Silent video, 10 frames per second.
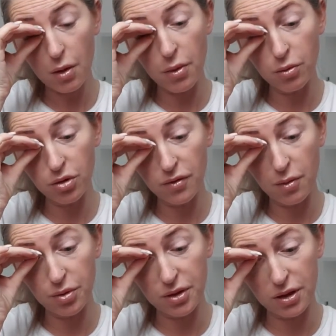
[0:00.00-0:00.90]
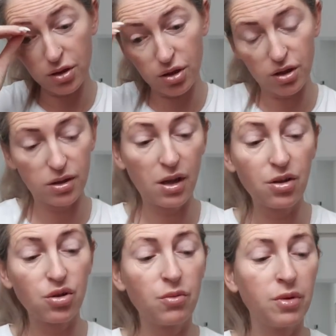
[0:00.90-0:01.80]
Bo muszę Wam przyznać, że z
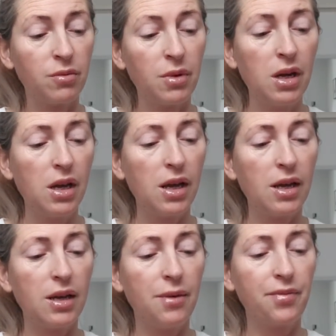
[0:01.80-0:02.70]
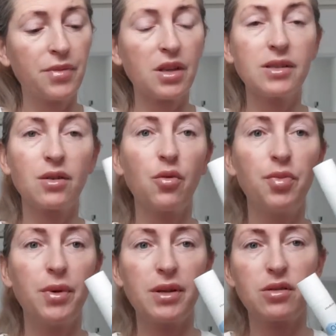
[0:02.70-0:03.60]
chęcią bym
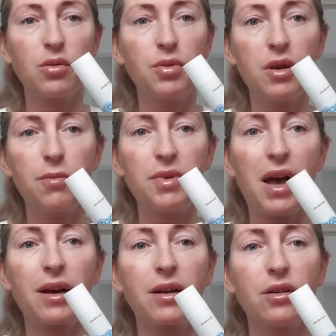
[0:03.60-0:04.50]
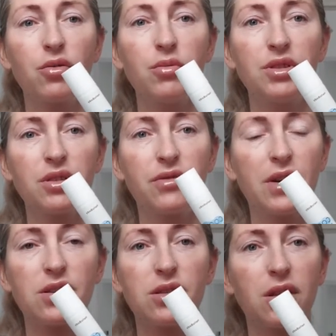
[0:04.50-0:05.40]
zakupiła sobie piankę do mycia
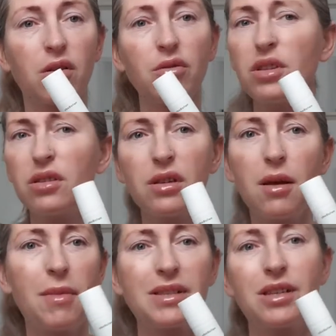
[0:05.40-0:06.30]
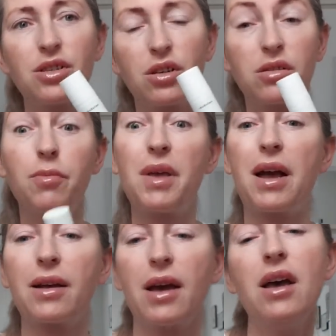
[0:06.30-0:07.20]
twarzy z tego. Nie tyle maseczkę, co
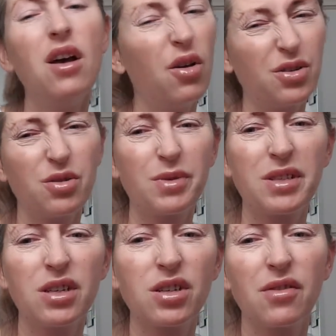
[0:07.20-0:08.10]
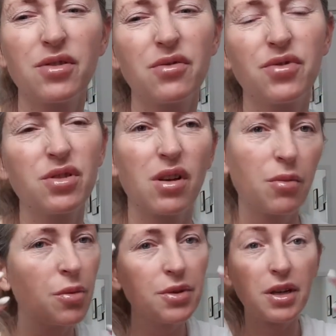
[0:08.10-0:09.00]
piankę. Chociaż maseczka, wszystko
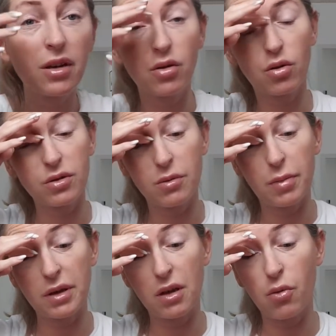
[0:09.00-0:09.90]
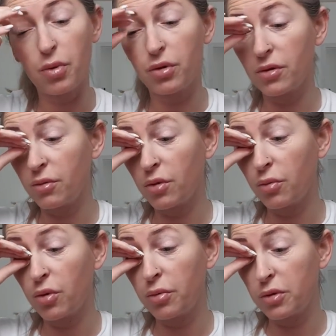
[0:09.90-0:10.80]
jakby mi tak kokosem pachniało pod nosem, to
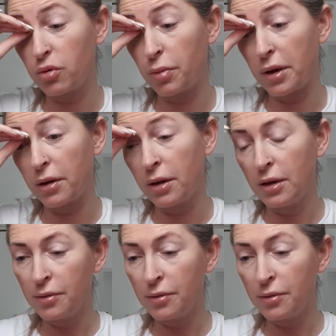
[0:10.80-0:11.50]
byłoby super.